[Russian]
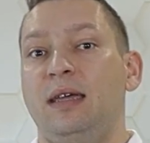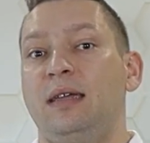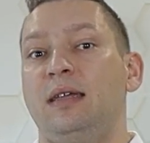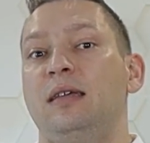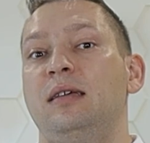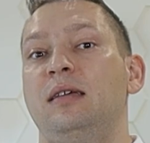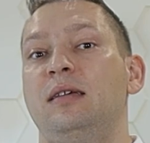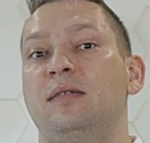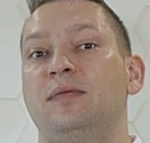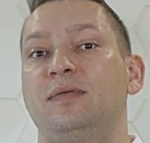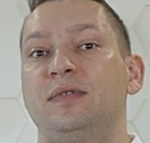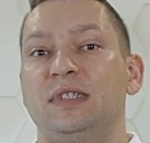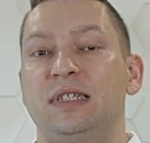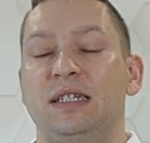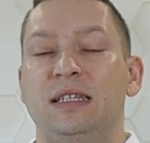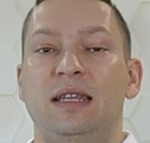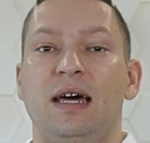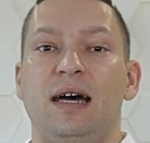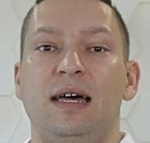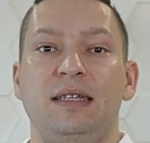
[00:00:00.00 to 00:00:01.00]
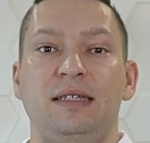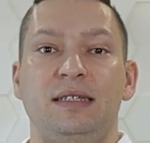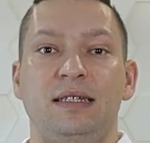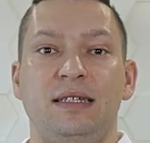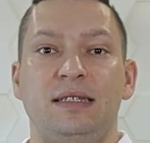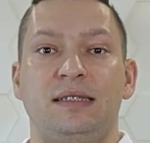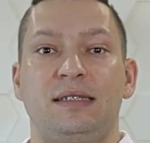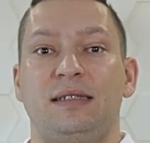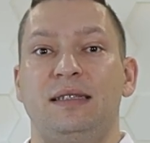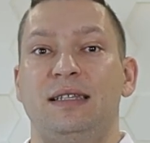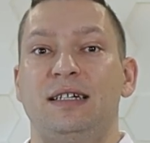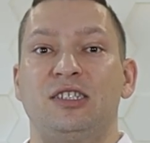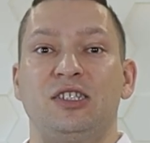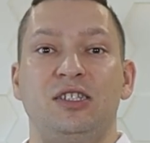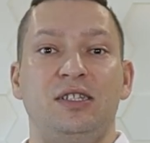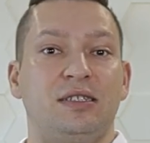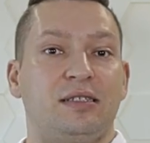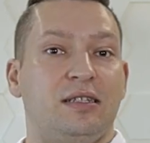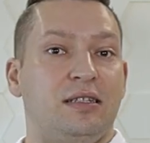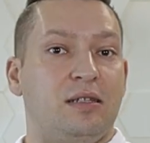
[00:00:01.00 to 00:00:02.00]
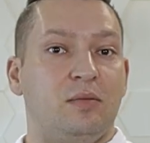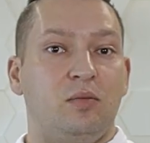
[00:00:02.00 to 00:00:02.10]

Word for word: и всегда есть, даже если